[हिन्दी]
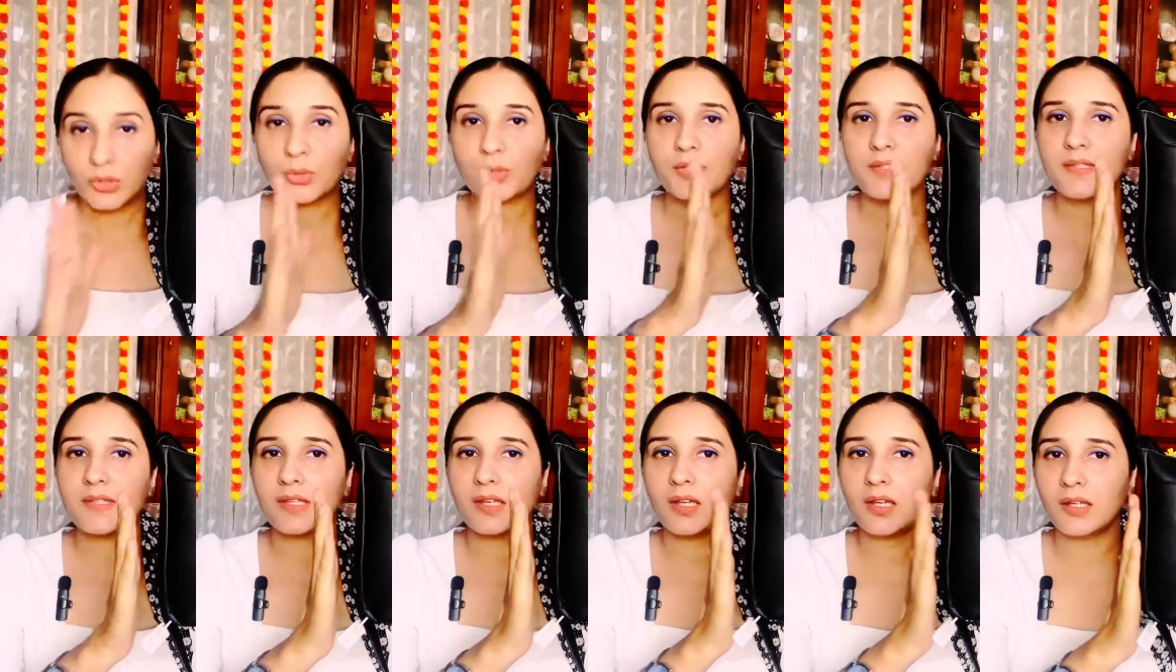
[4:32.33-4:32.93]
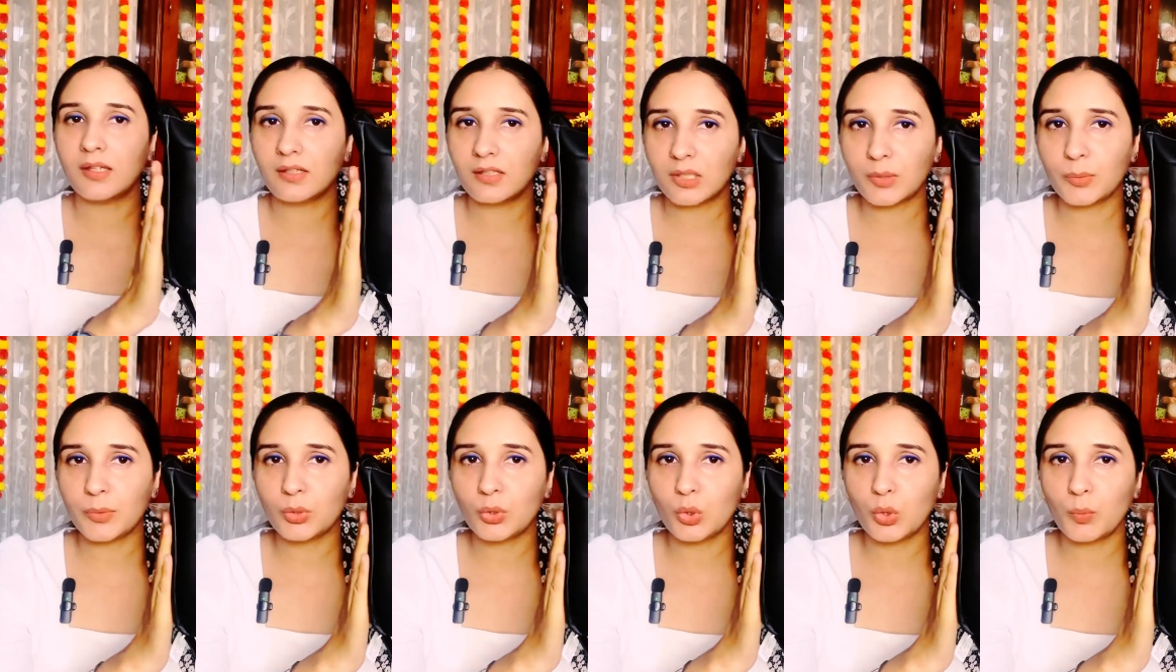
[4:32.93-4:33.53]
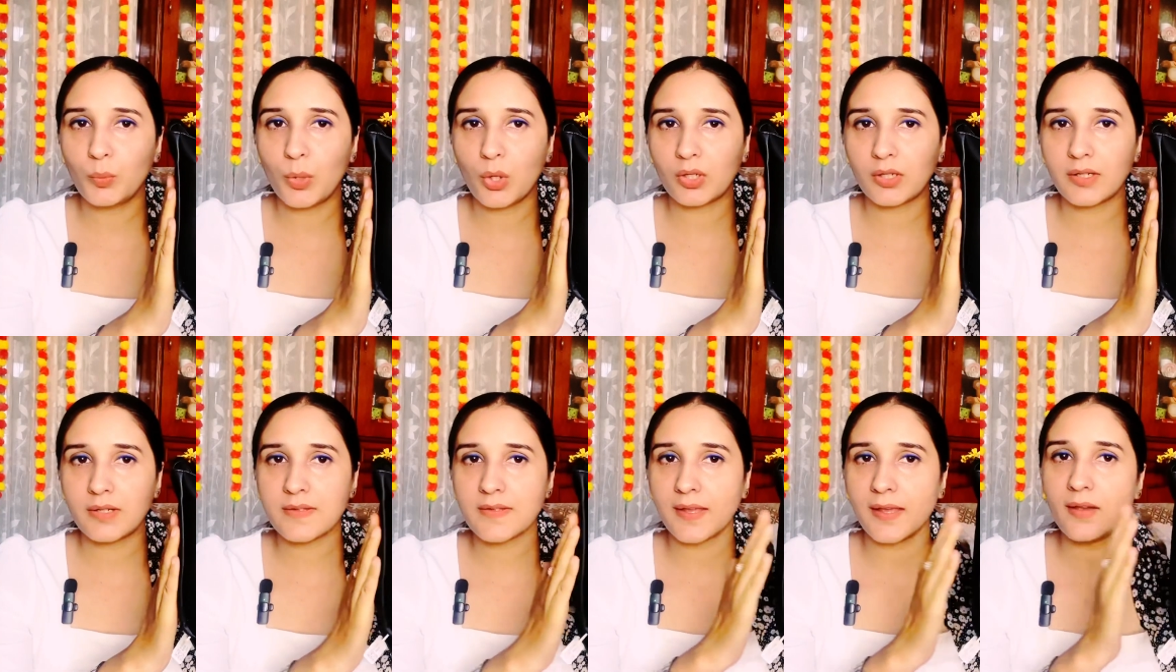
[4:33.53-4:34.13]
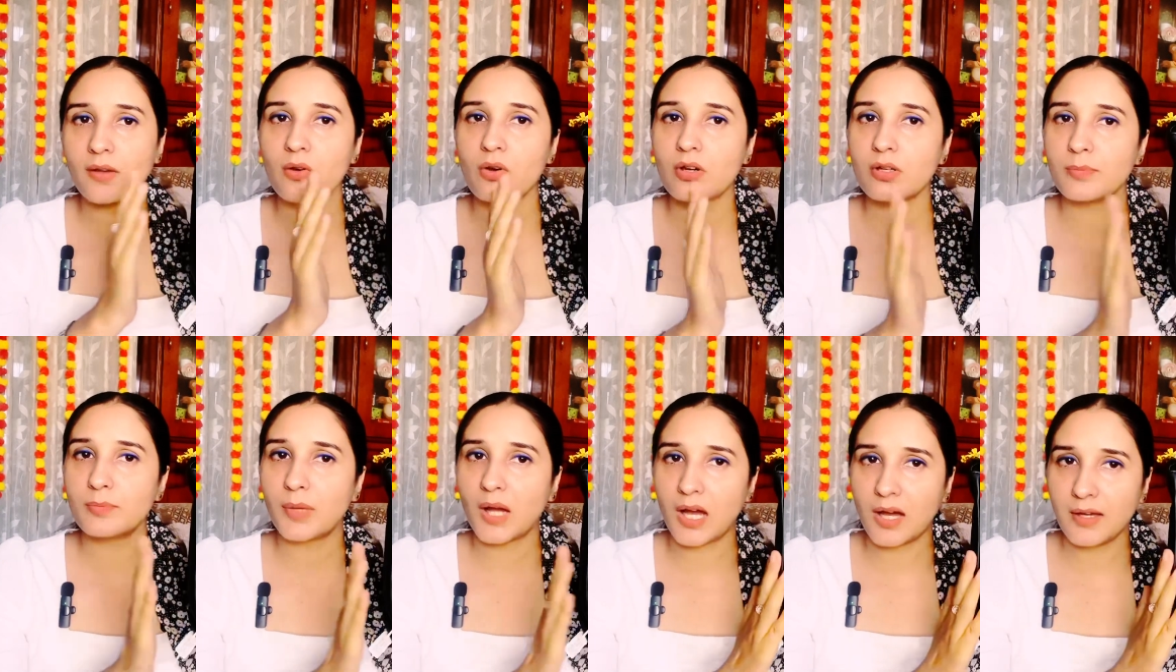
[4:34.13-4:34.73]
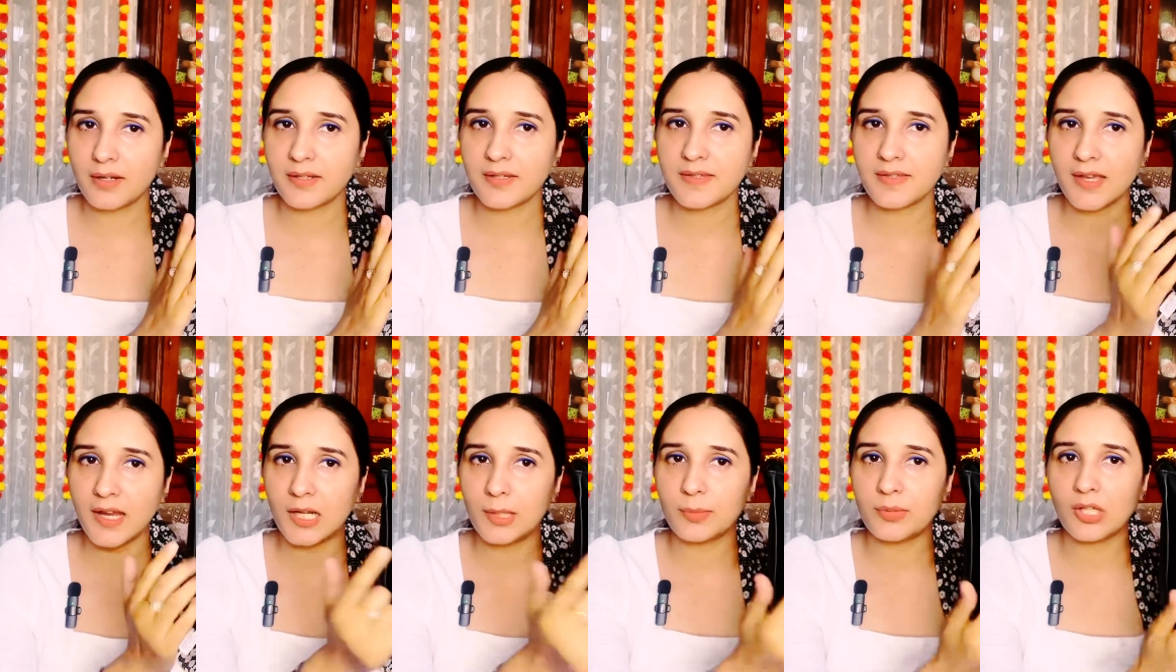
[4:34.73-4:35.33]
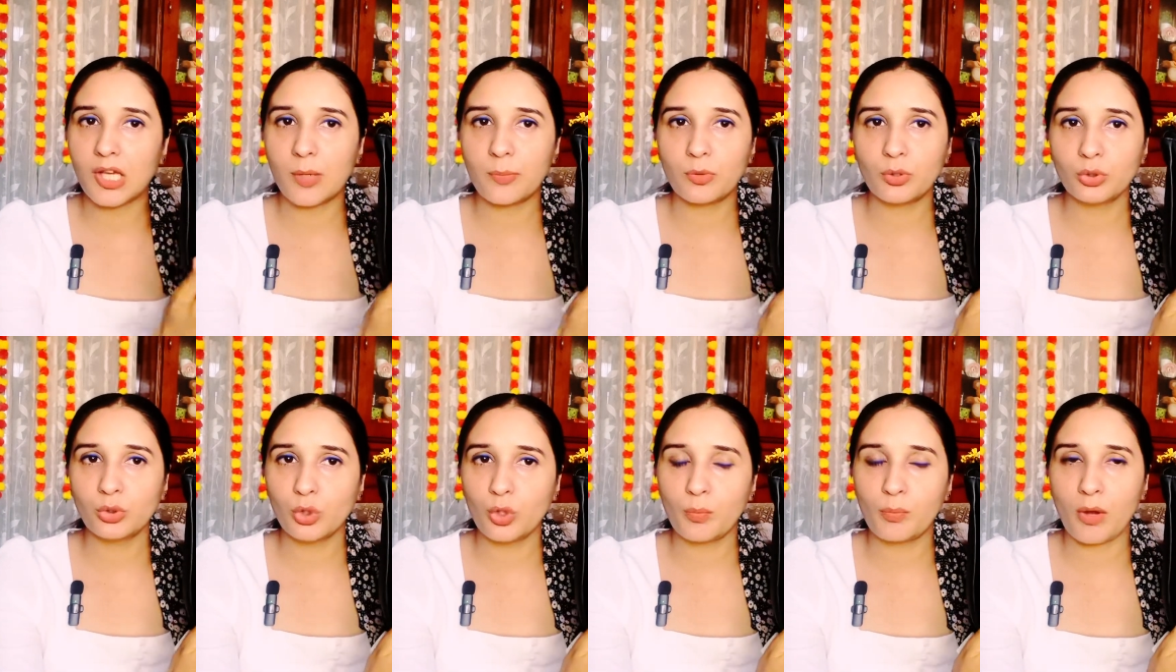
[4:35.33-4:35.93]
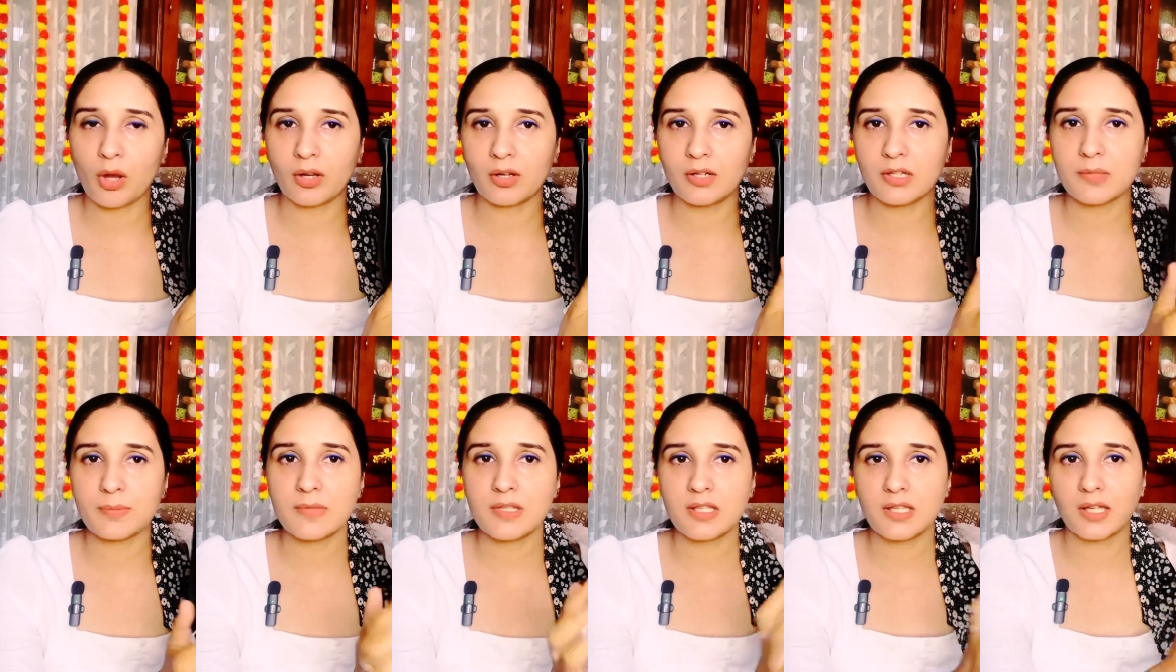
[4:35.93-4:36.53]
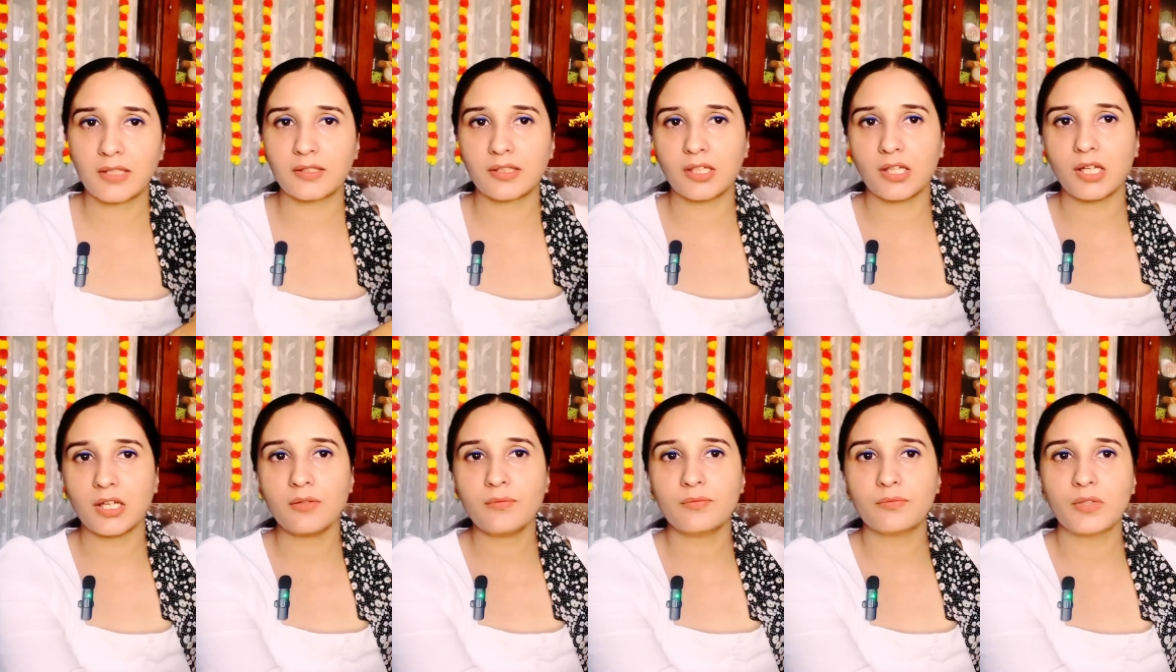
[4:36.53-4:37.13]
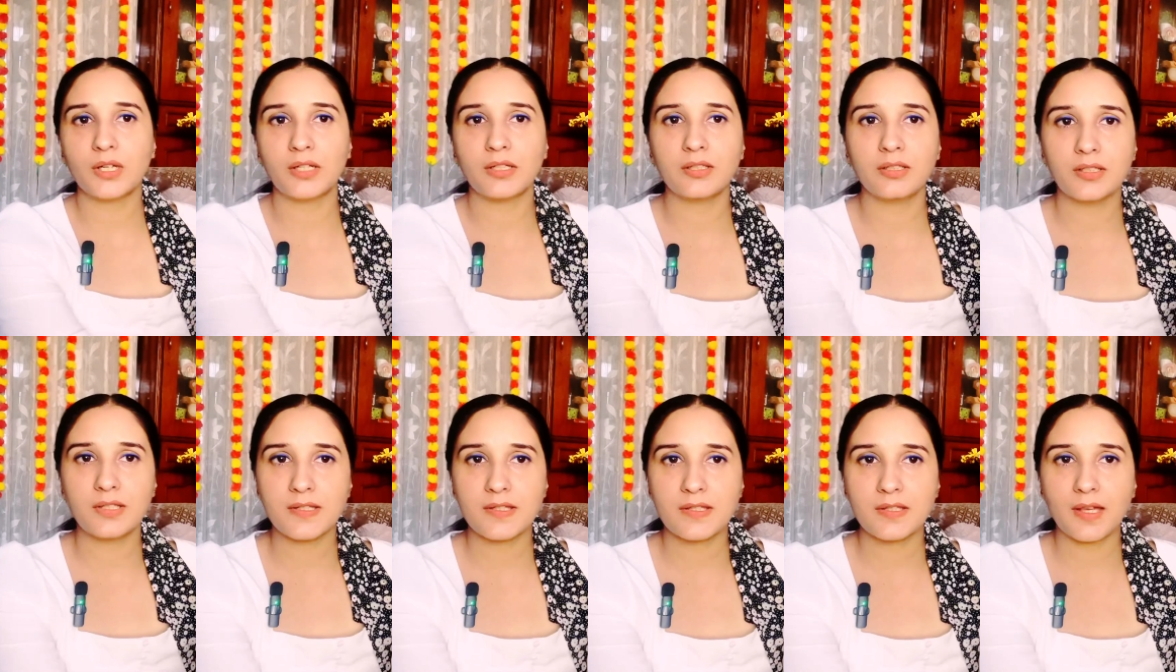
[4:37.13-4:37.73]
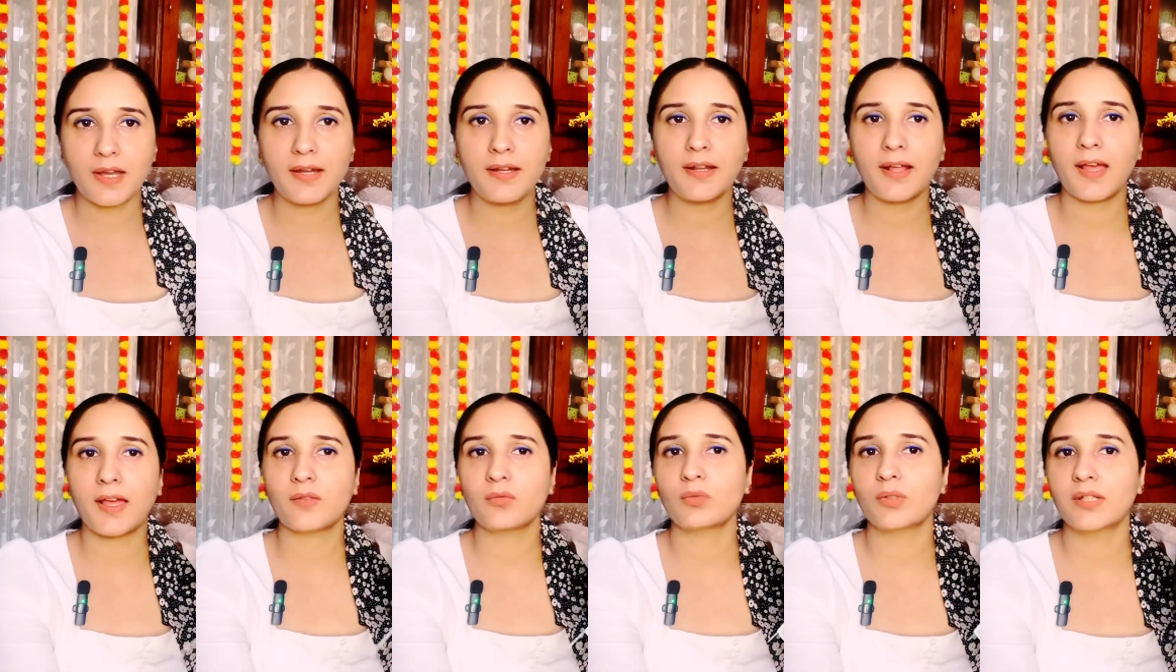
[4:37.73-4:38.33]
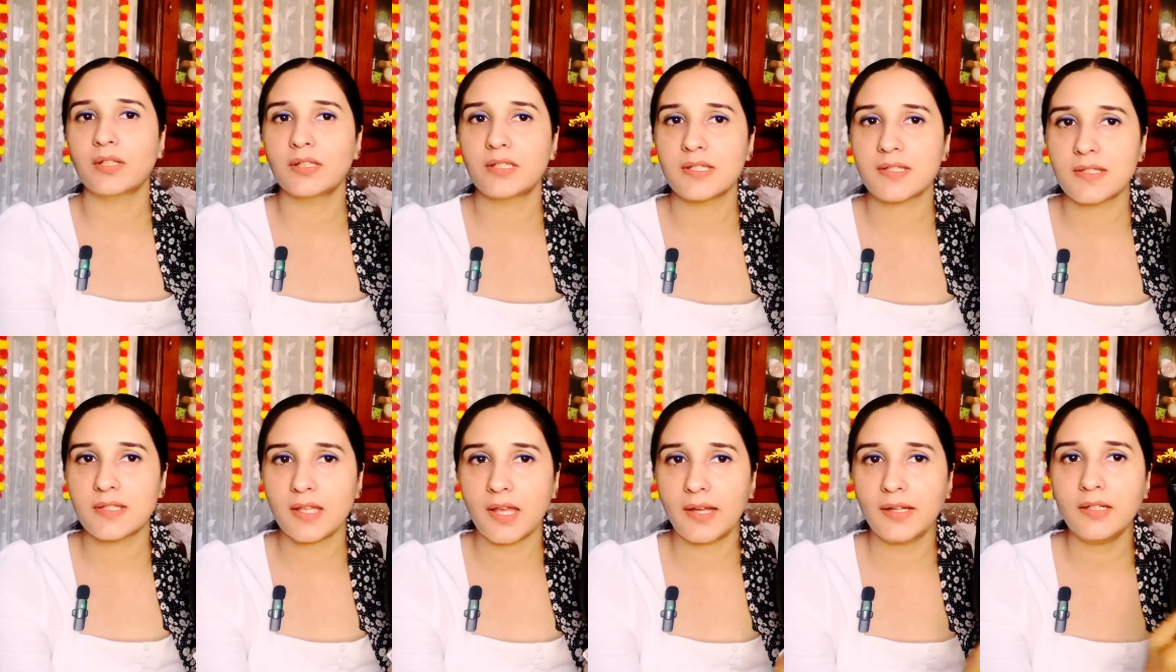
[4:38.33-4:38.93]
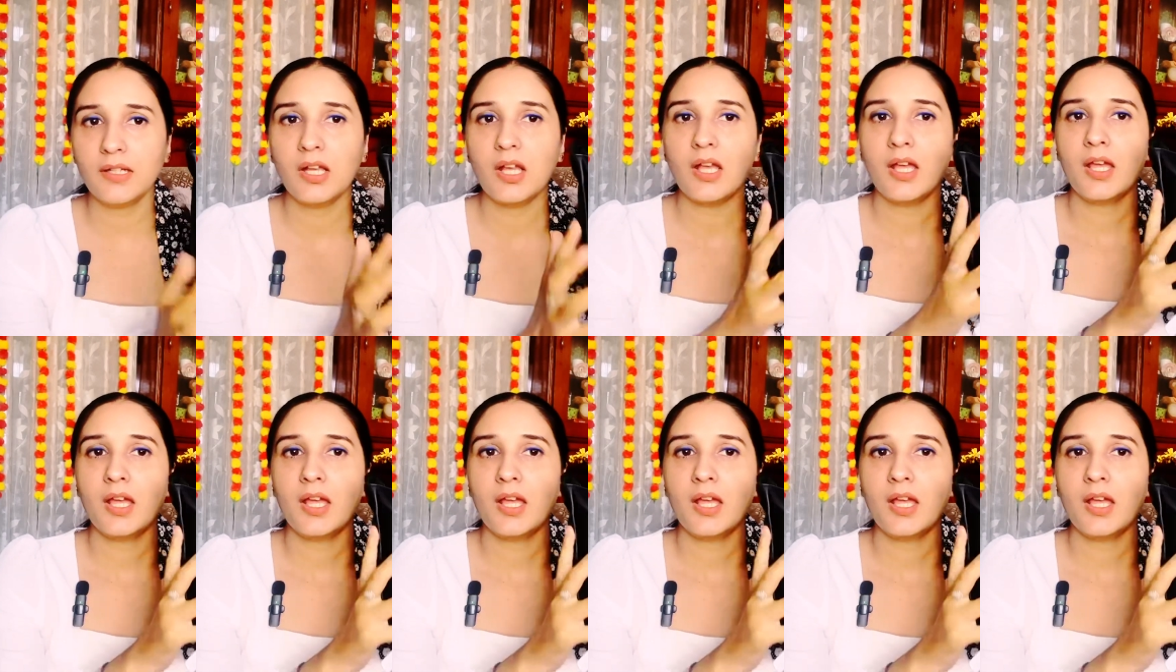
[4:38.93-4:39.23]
तो इसके इनर भी दो पॉकेट्स हैं और बाहर की साइड भी आपको दो पॉकेट्स मिल जाती हैं वन दिस साइड एंड वन दिस साइड